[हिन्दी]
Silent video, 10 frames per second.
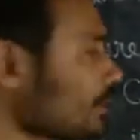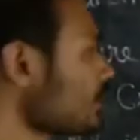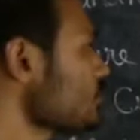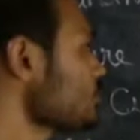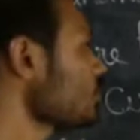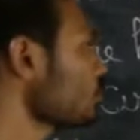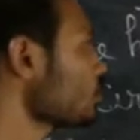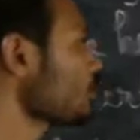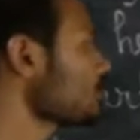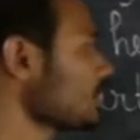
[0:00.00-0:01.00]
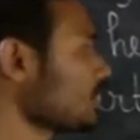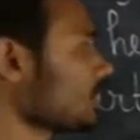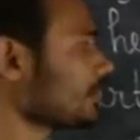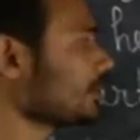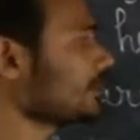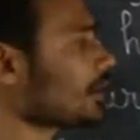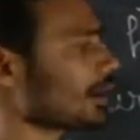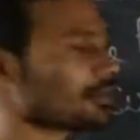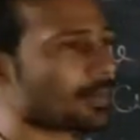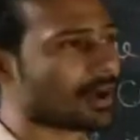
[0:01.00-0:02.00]
निश्चित रूप से डिड
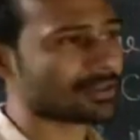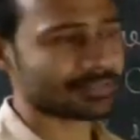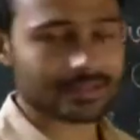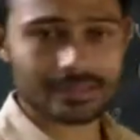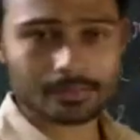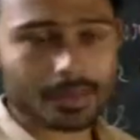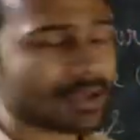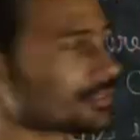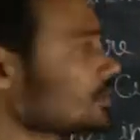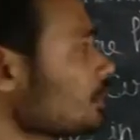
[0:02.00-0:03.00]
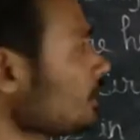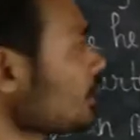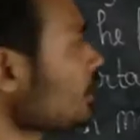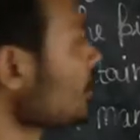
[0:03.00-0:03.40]
नॉट पास नहीं पास की थी